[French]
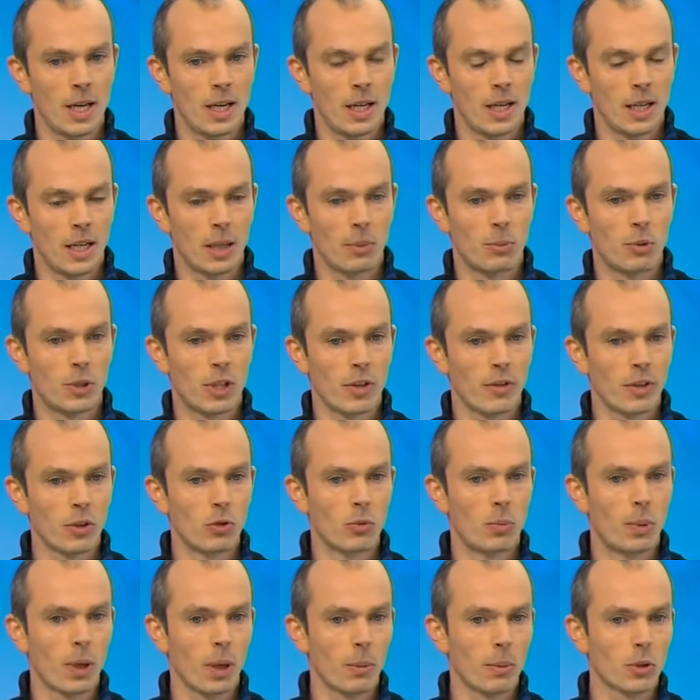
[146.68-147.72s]
Et puis, ça va
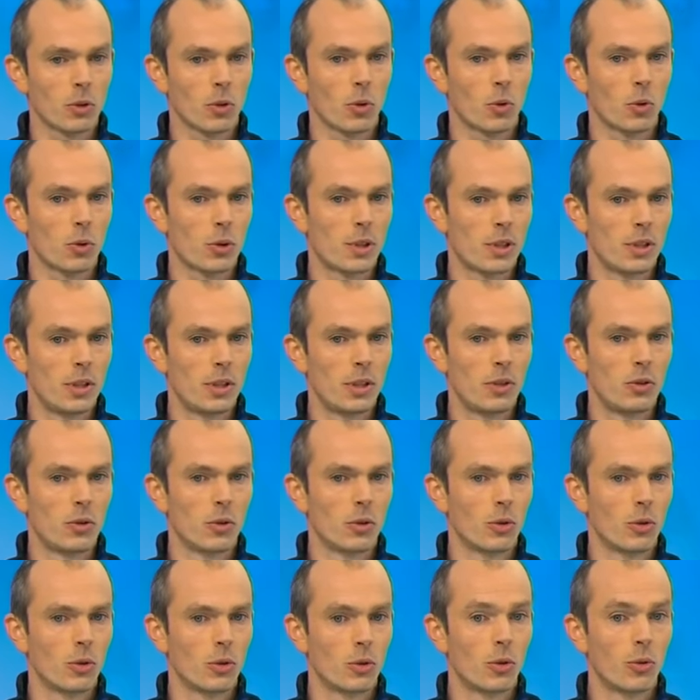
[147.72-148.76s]
nous permettre aussi
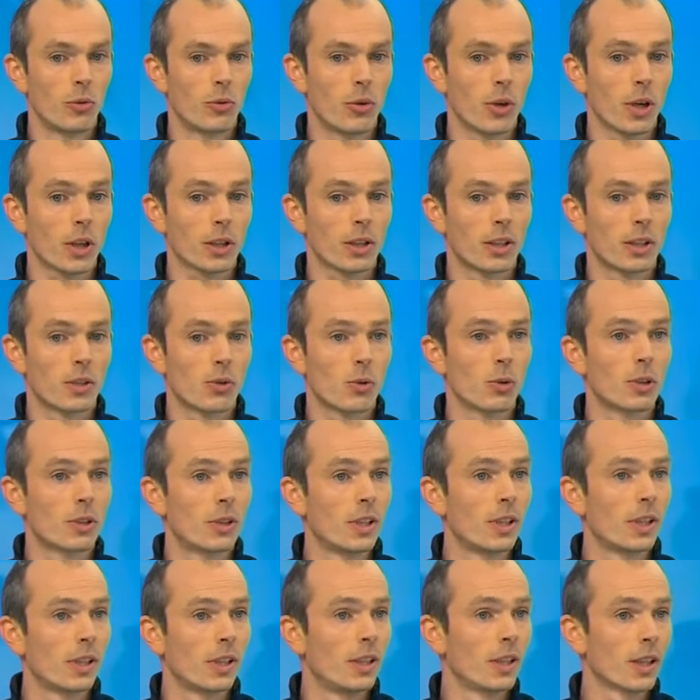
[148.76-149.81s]
de, voir quelles ont
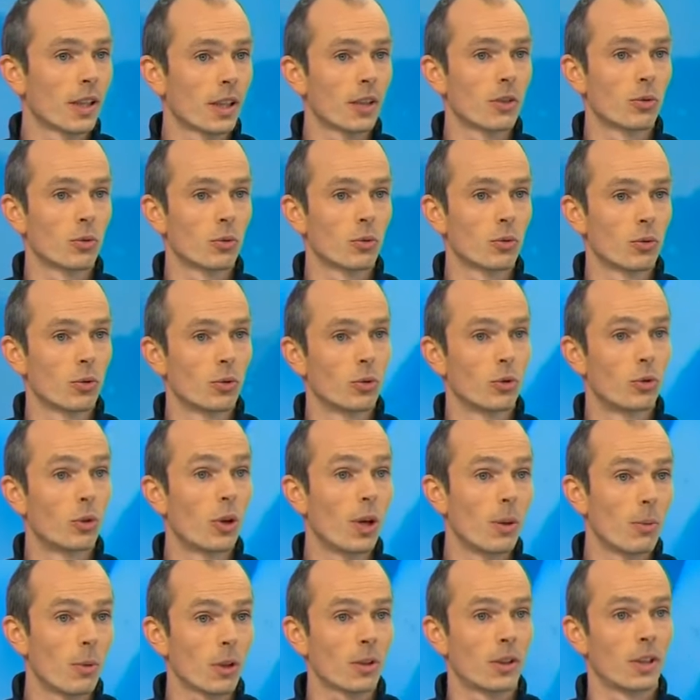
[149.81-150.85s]
été les, raisons de
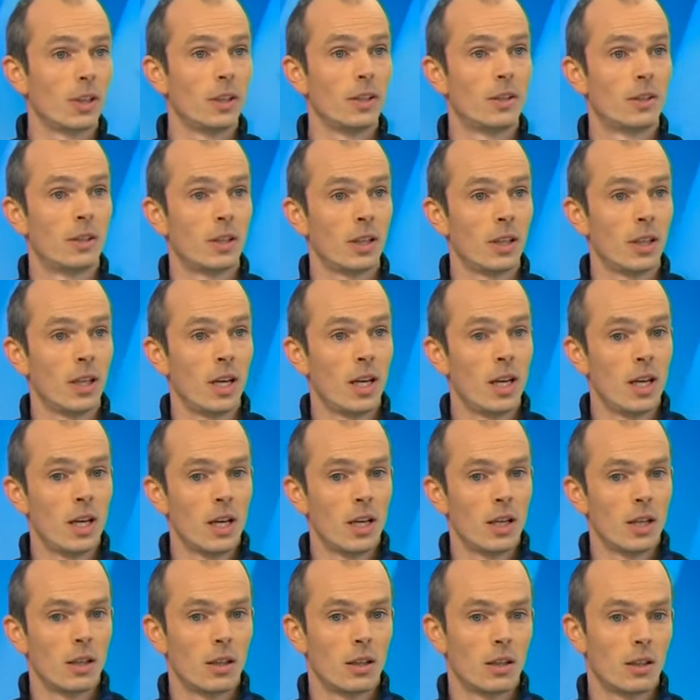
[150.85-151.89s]
la mortalité.
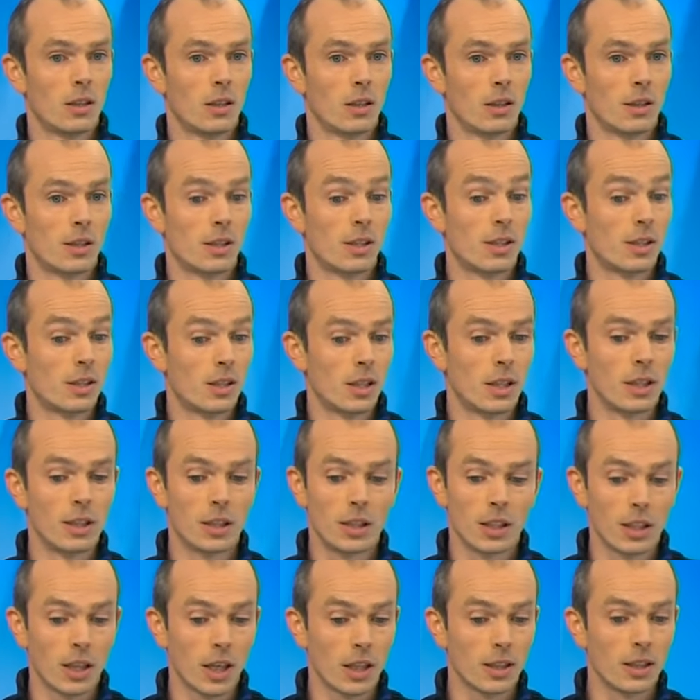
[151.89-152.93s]
Euh, si c'est
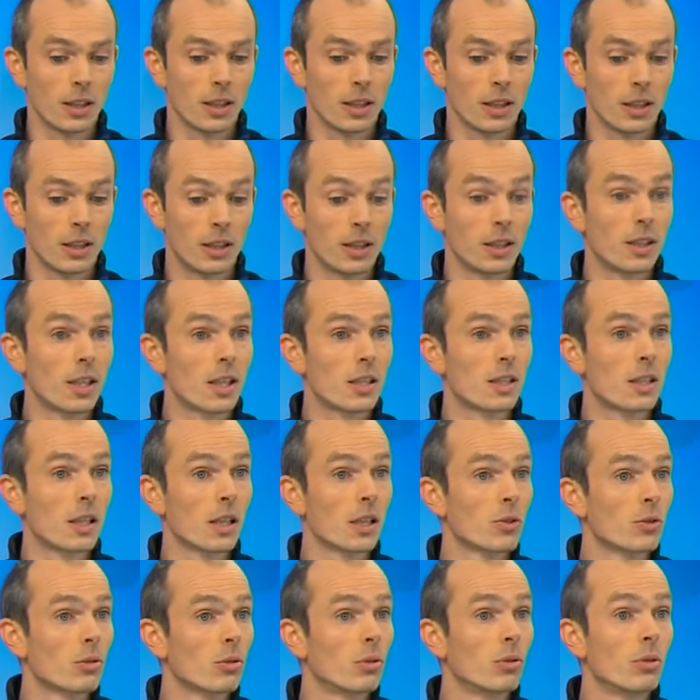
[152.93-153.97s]
lié à des
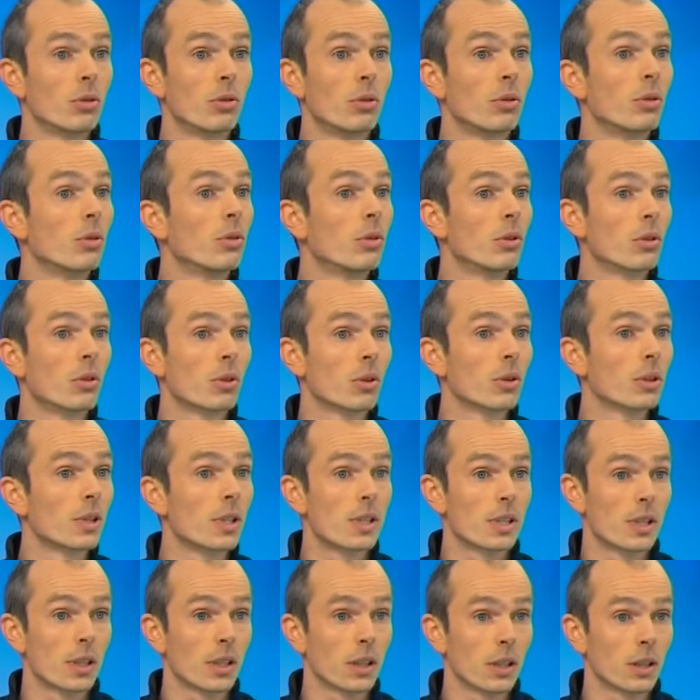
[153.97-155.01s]
gazages euh,
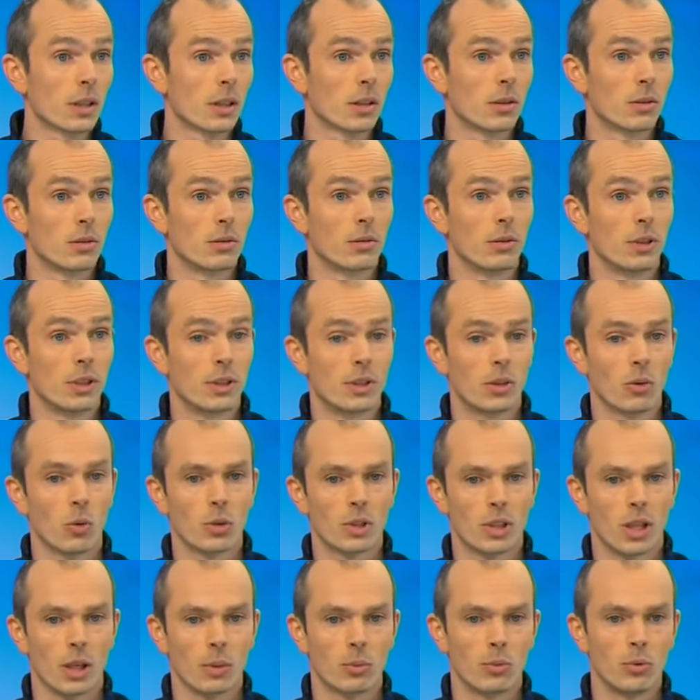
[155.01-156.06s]
clandestins, hein, euh, les
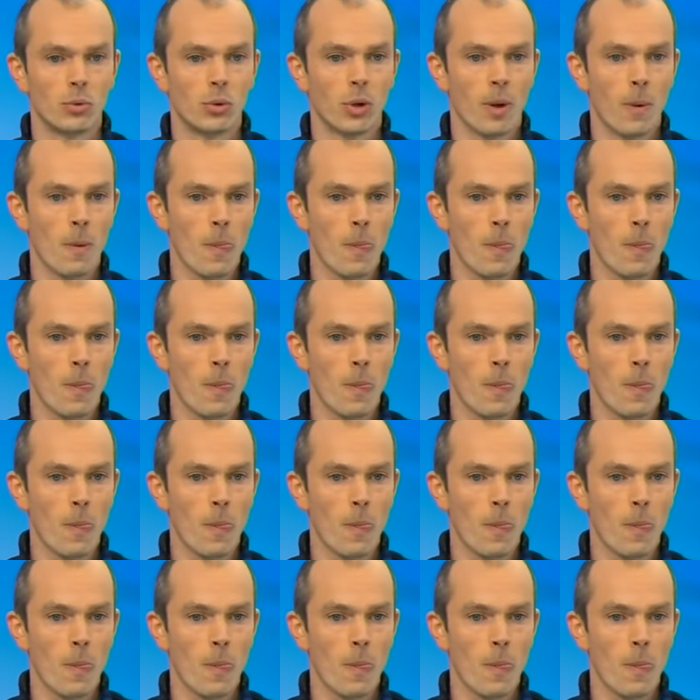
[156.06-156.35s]
hydrocarbures.